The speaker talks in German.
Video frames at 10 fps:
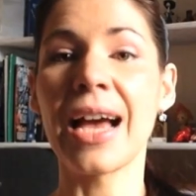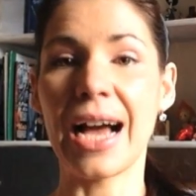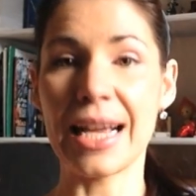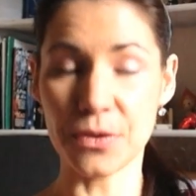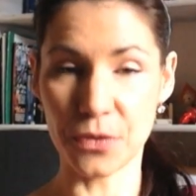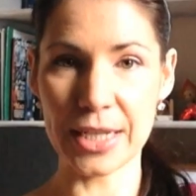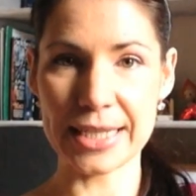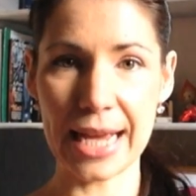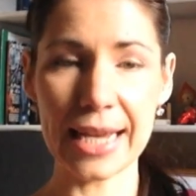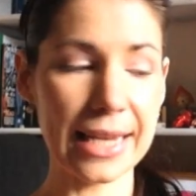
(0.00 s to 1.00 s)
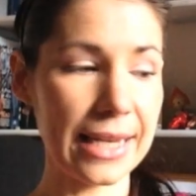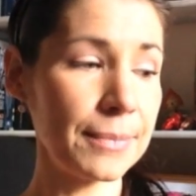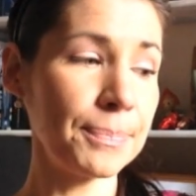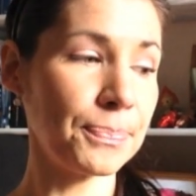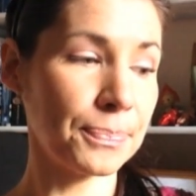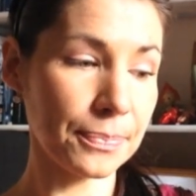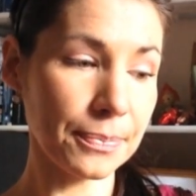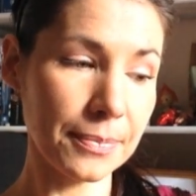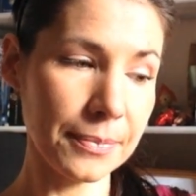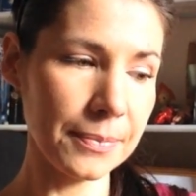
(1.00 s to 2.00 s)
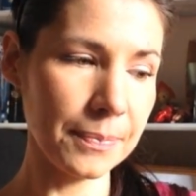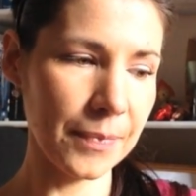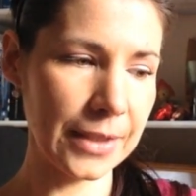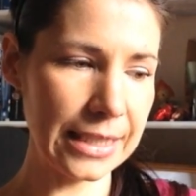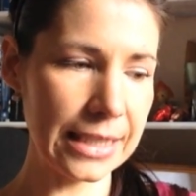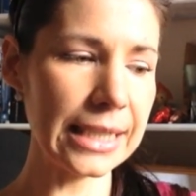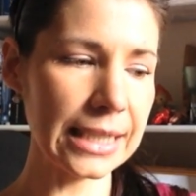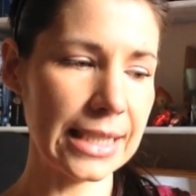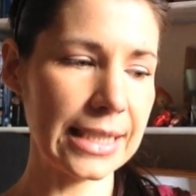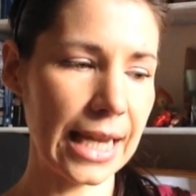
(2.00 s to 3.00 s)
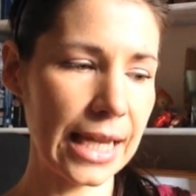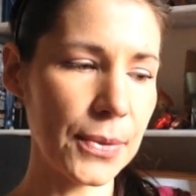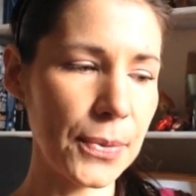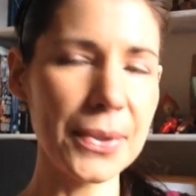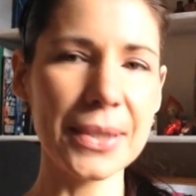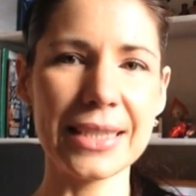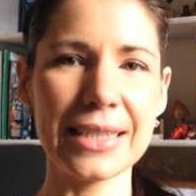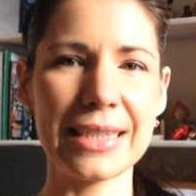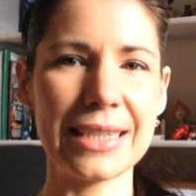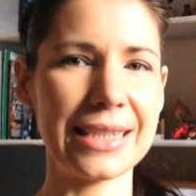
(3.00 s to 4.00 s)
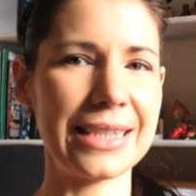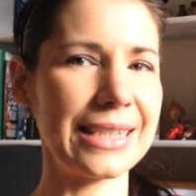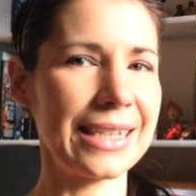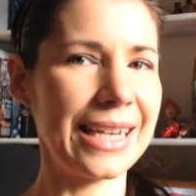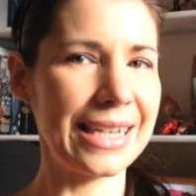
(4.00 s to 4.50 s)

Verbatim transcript: Also von der Sache her ist die Kristallkugel nicht